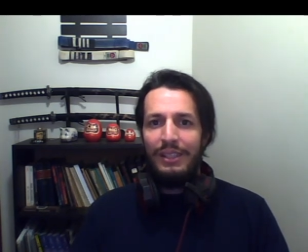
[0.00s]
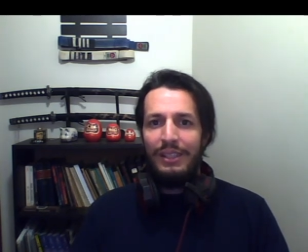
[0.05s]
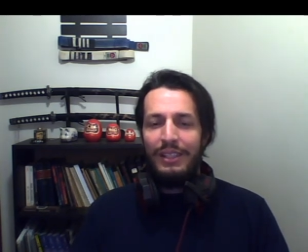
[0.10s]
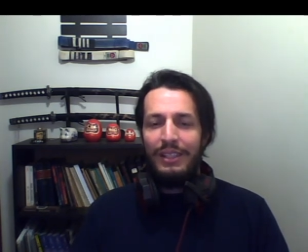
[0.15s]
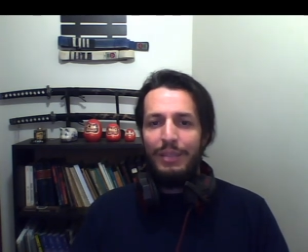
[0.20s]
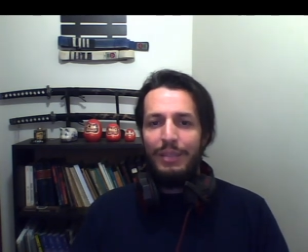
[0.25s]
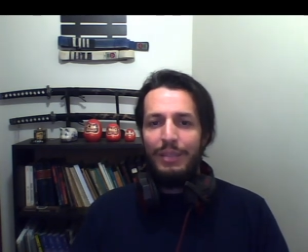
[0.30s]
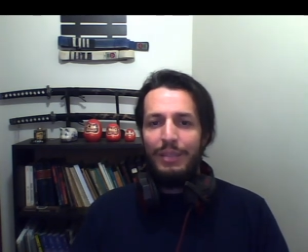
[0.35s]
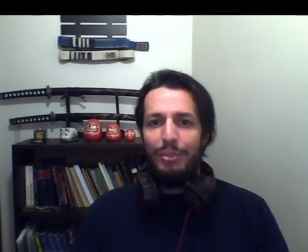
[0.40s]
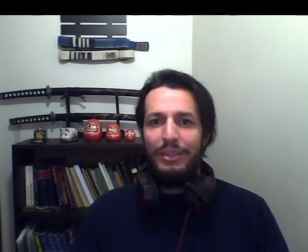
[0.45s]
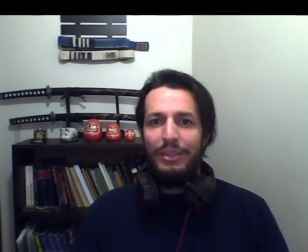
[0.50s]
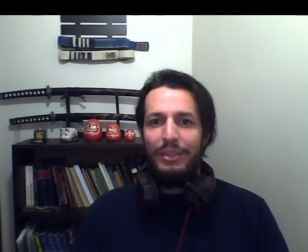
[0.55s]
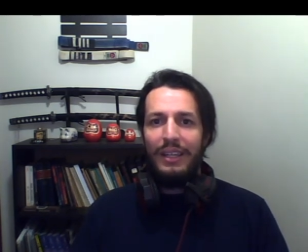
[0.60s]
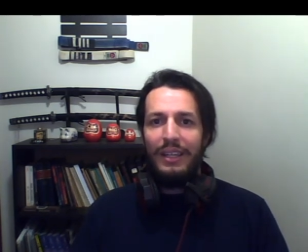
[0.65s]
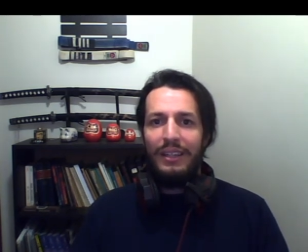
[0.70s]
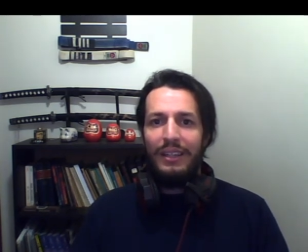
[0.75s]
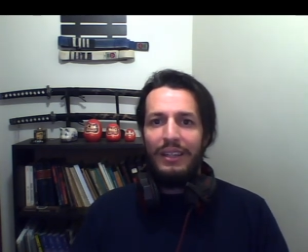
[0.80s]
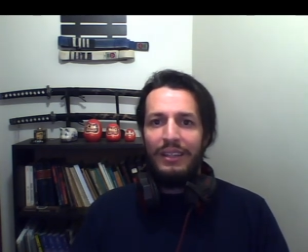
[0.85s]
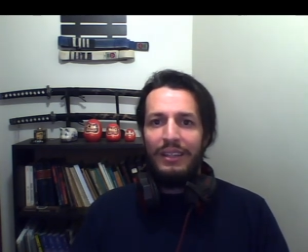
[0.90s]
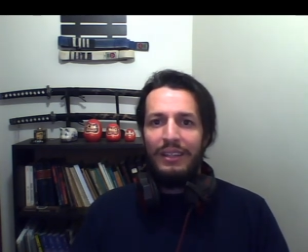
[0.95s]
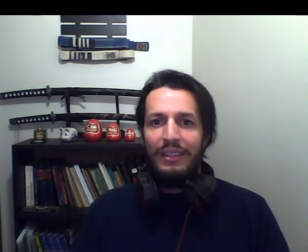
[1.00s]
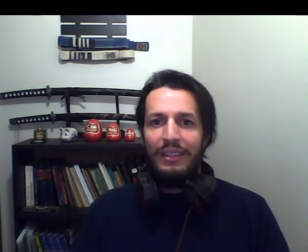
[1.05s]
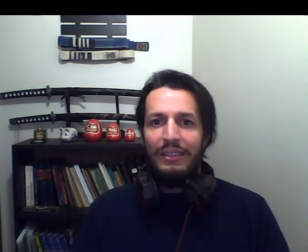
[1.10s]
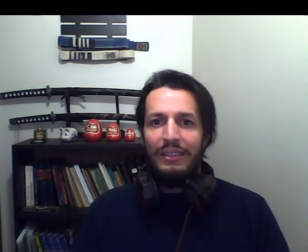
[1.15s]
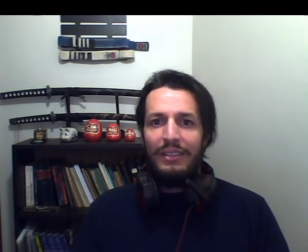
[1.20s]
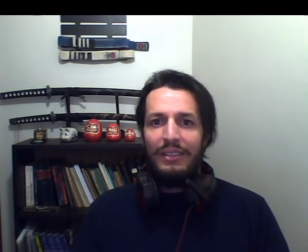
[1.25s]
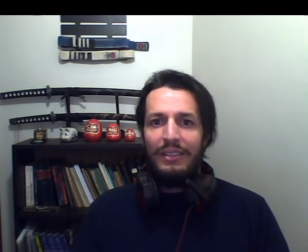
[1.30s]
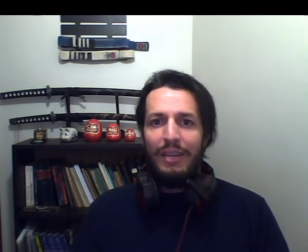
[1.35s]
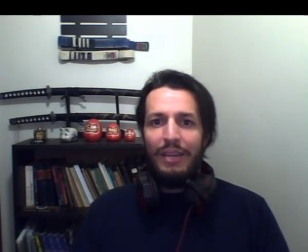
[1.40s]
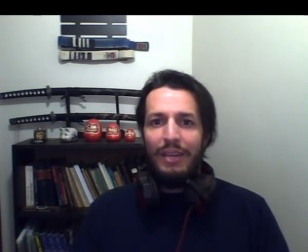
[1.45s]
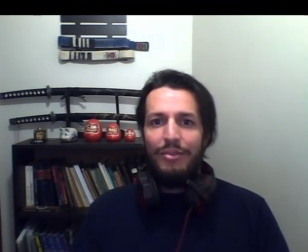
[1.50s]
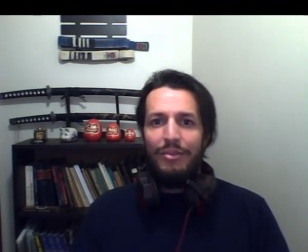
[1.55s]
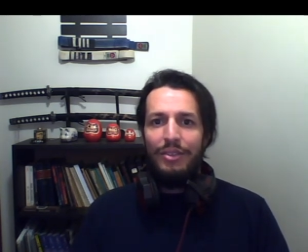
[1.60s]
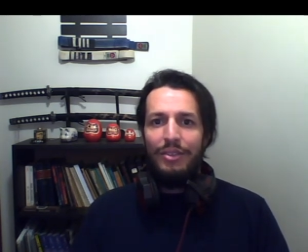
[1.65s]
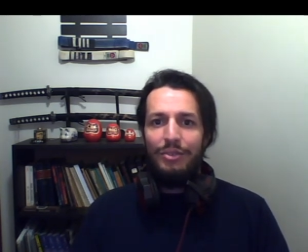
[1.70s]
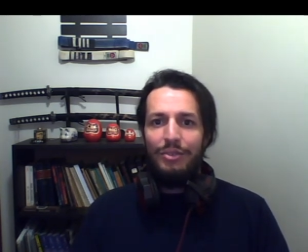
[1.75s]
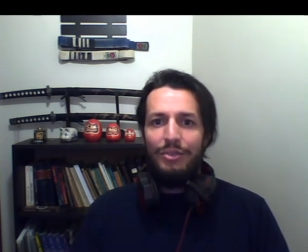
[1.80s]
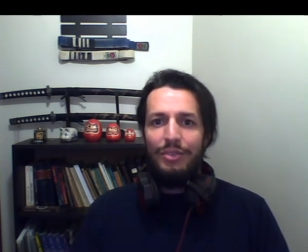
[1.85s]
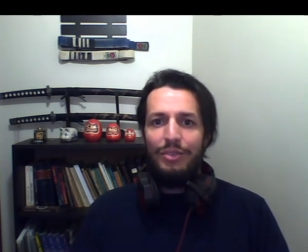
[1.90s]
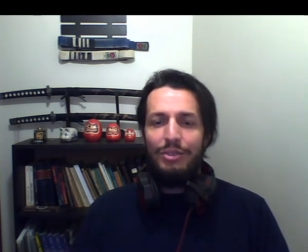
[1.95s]
que puder estar tá
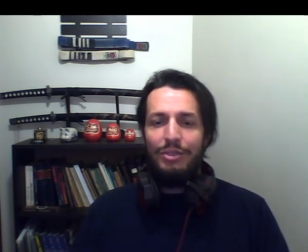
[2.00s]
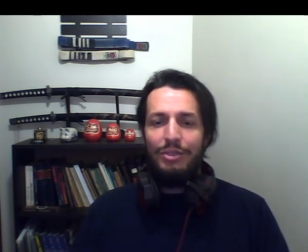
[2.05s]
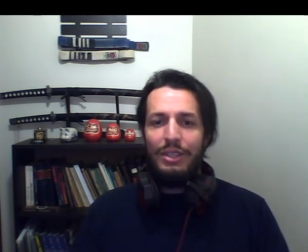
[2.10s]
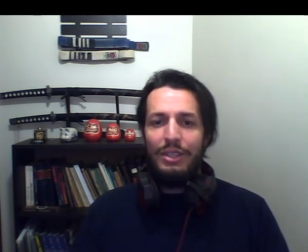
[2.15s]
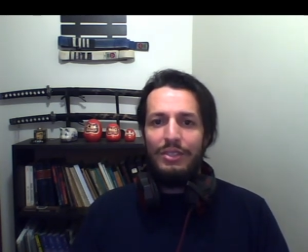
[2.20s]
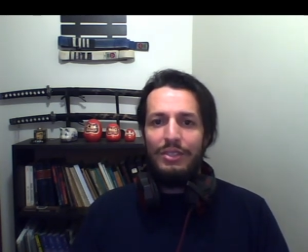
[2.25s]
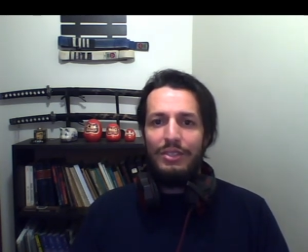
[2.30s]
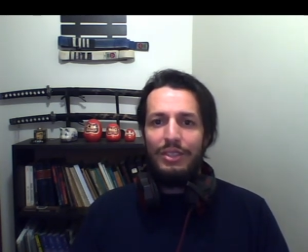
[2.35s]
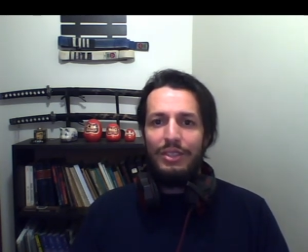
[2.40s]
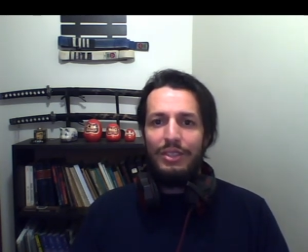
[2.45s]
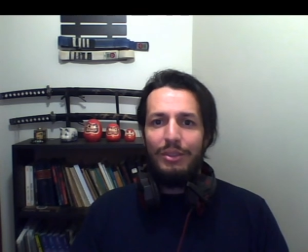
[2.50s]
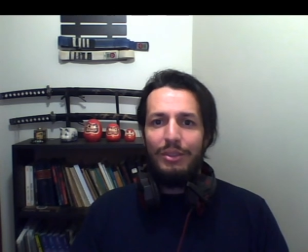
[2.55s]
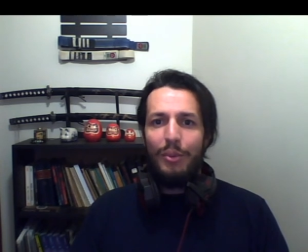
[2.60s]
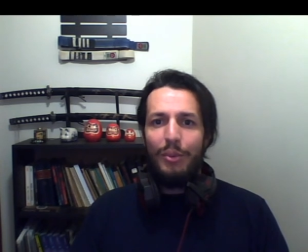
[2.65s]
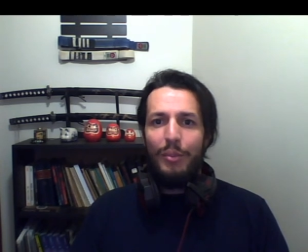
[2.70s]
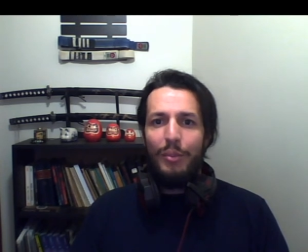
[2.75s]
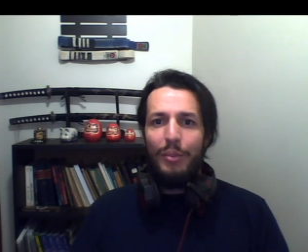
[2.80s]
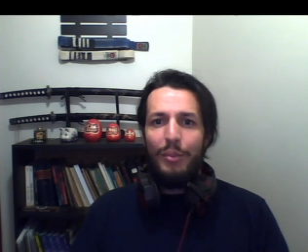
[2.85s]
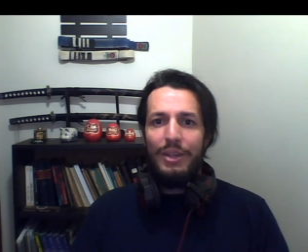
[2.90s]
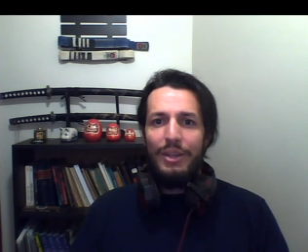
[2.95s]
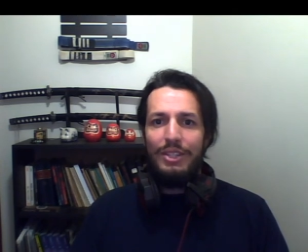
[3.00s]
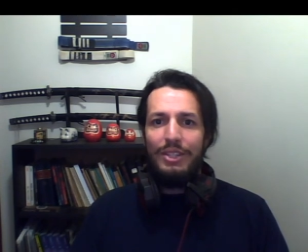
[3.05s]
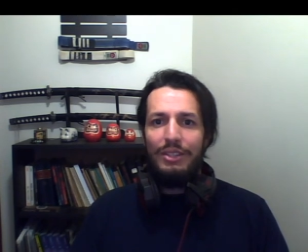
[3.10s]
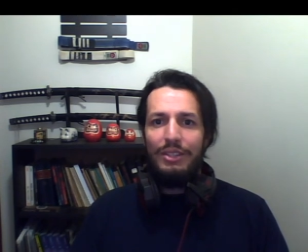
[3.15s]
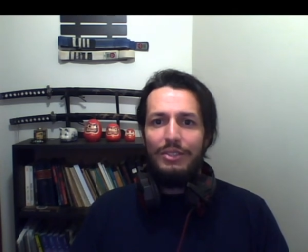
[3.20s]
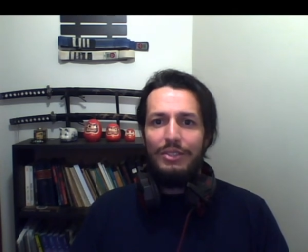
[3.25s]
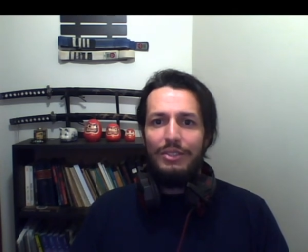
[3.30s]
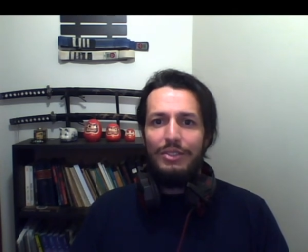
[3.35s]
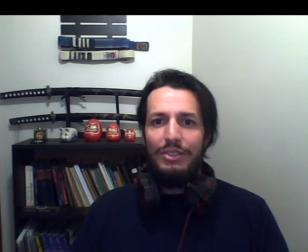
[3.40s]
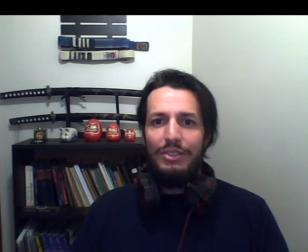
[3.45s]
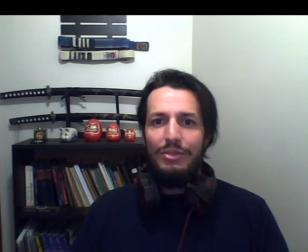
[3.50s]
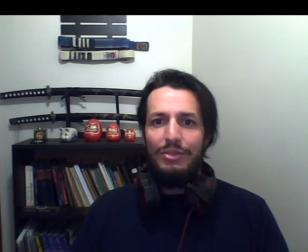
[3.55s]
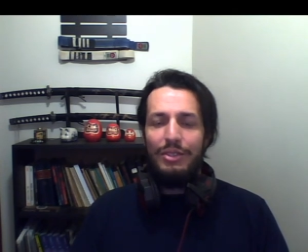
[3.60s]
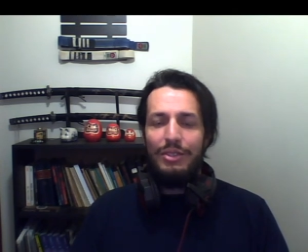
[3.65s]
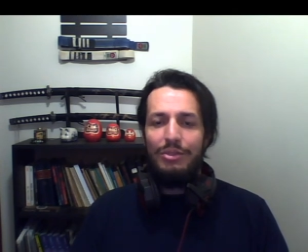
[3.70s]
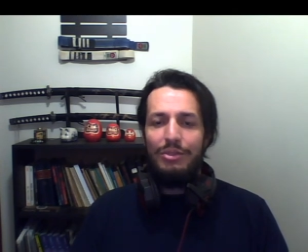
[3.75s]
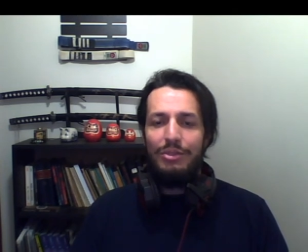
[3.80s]
visualizando, compartilhando esses vídeos.